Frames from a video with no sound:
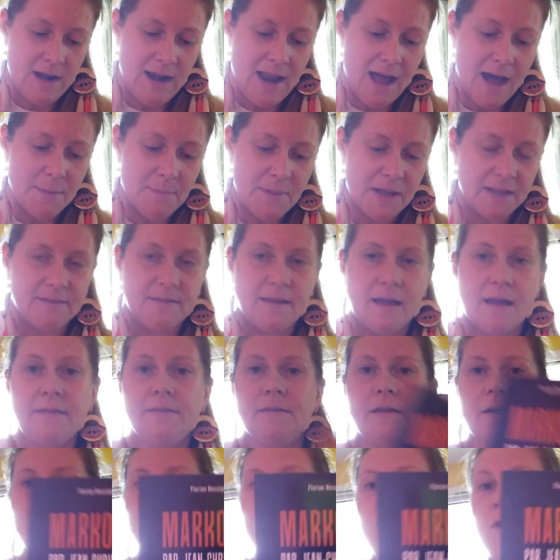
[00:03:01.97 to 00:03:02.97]

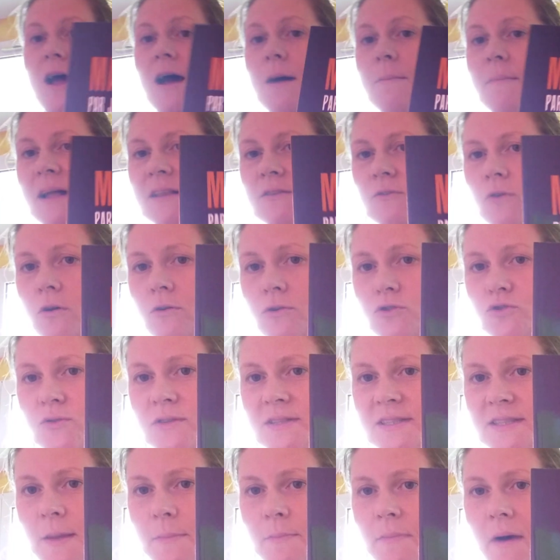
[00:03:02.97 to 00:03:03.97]
L'Armatane ou L'Armatan, je
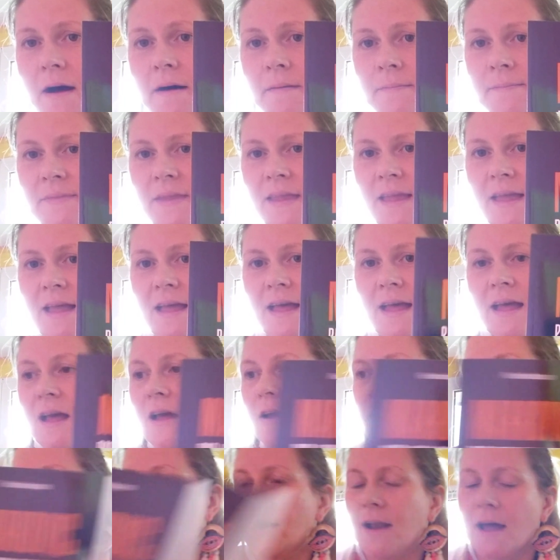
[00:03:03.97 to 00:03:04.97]
ne sais pas.
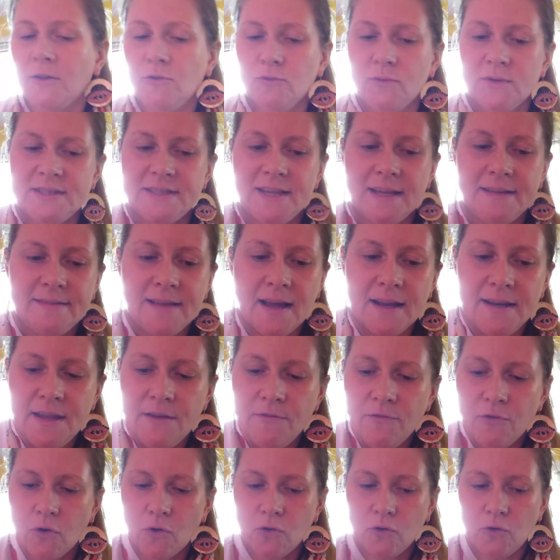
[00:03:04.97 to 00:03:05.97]
Voilà, donc c'est un
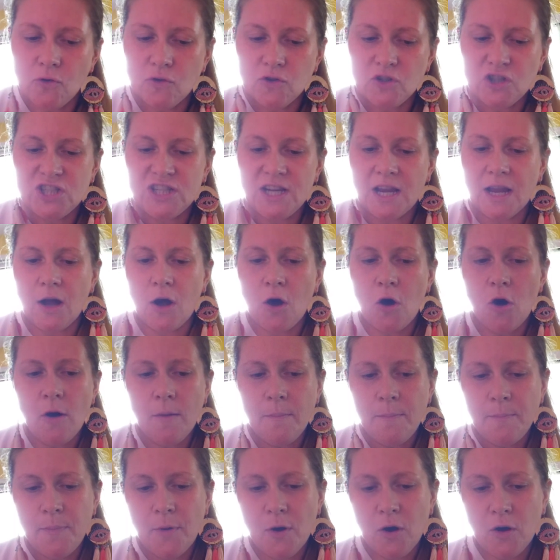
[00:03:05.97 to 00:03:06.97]
livre que j'ai
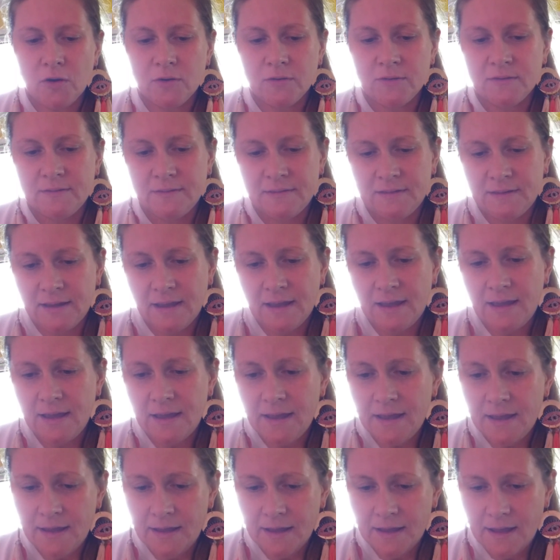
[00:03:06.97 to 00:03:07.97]
remporté
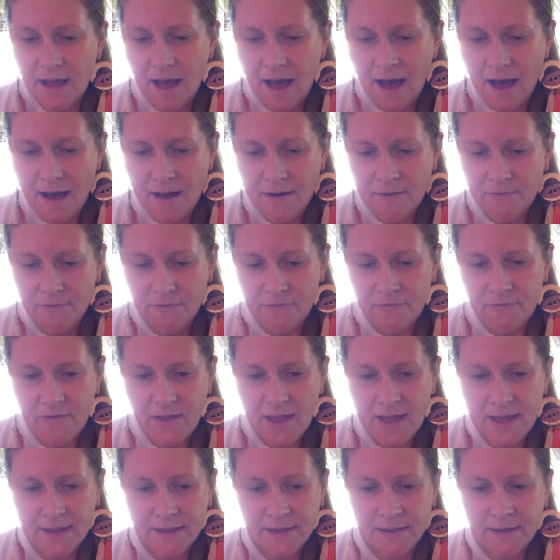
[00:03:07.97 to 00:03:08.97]

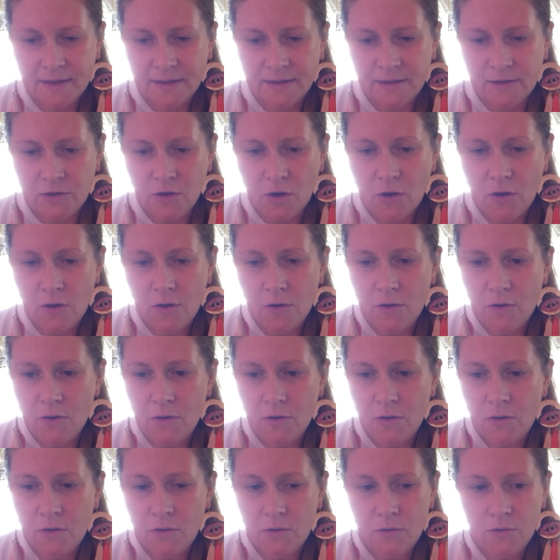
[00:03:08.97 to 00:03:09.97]
avec
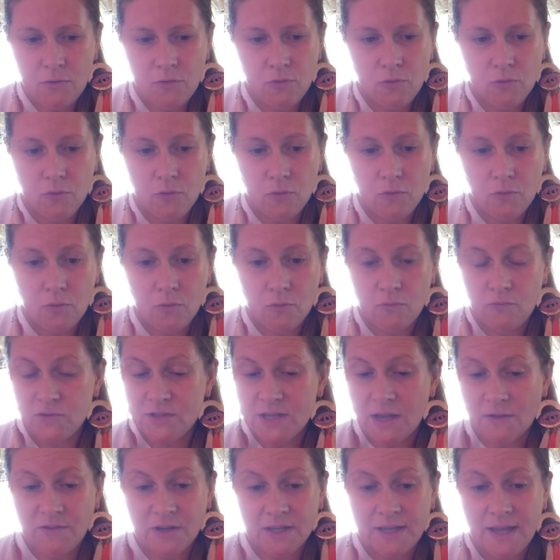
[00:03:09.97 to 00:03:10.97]
euh, le...
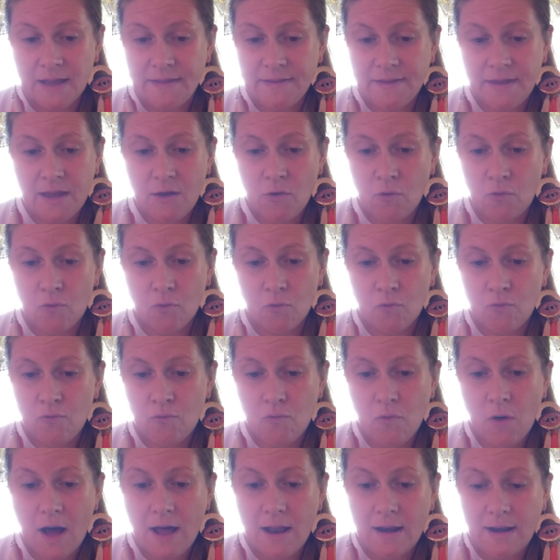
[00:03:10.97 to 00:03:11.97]
Vous avez gagné au
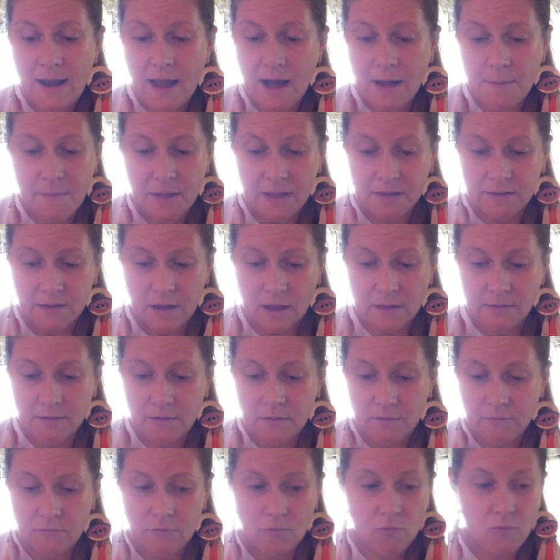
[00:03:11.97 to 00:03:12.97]
concours
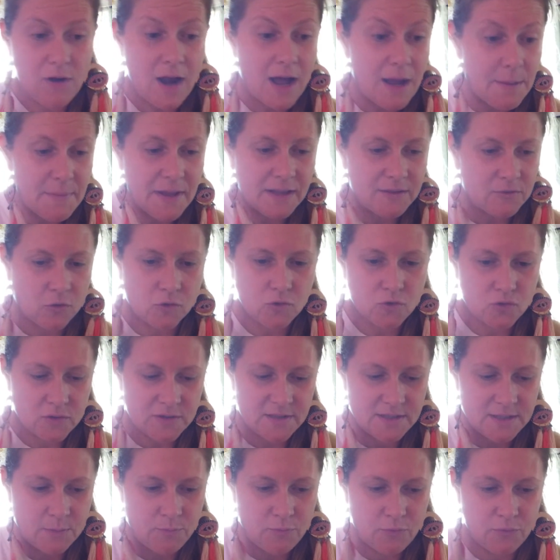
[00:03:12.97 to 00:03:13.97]
L'Armatane ou L'Armatan, je
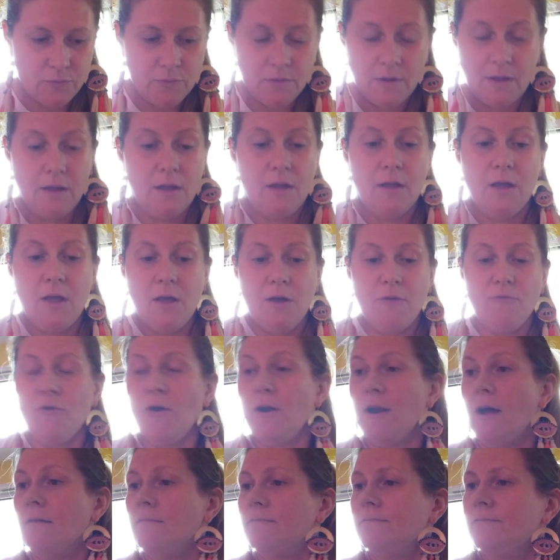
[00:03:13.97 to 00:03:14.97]
ne sais plus.
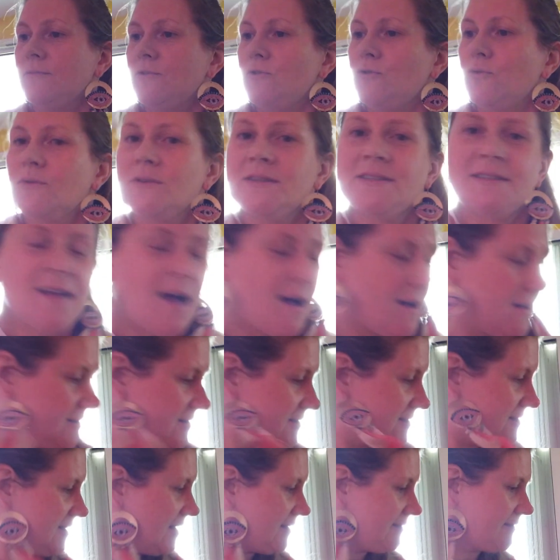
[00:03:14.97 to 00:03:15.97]
Voilà, donc ça,
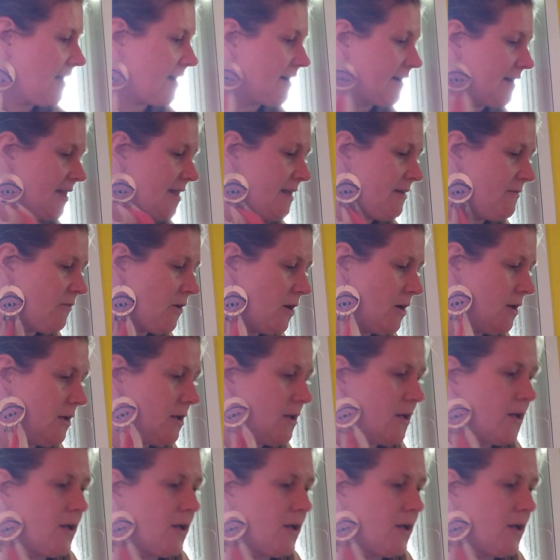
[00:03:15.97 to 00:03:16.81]
c'est un livre.